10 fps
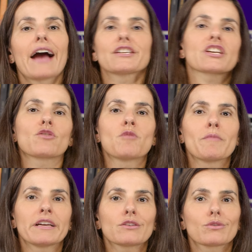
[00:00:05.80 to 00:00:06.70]
Aí chega o um
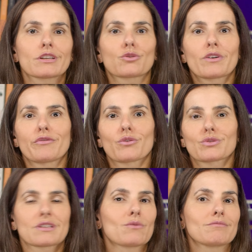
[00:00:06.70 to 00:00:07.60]
momento que tua
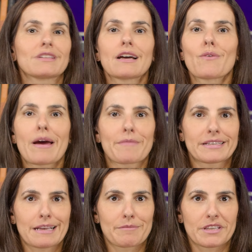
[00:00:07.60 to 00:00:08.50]
evolução não é
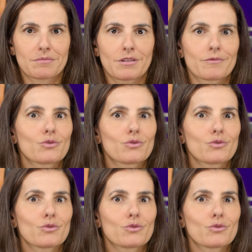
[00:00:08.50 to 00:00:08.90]
mais a mesma.